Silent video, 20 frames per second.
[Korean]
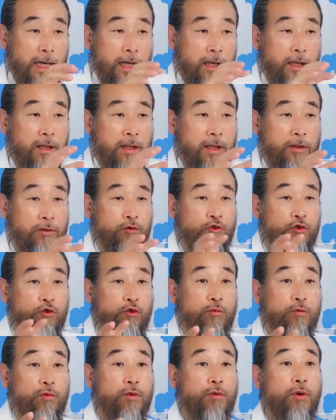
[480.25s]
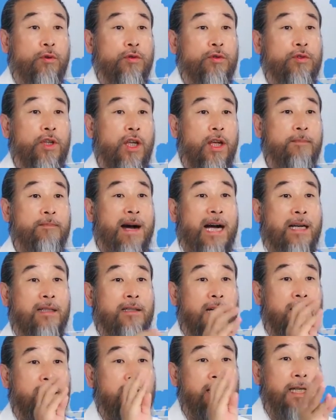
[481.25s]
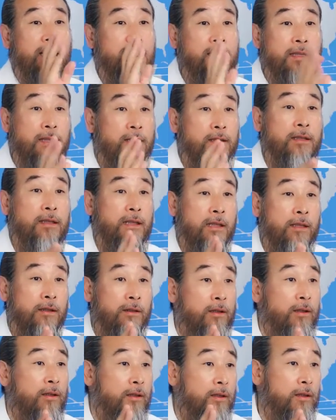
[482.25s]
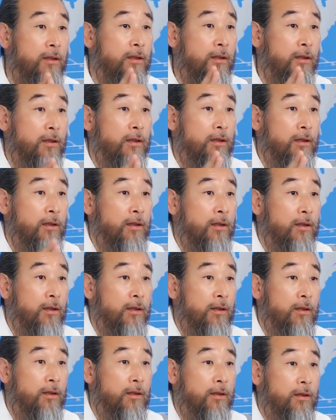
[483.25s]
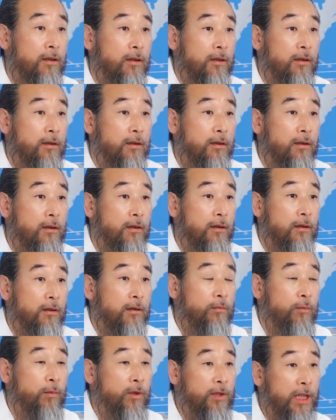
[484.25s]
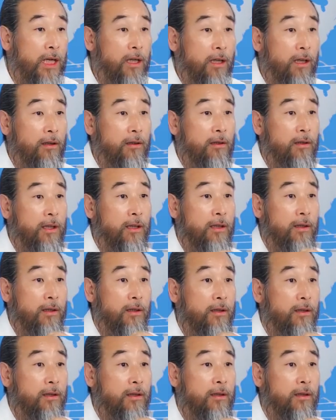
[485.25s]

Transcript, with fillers: 알게 줌으로써의 망나니가 안 되는 거예요. 어? 뭐 착각을 해?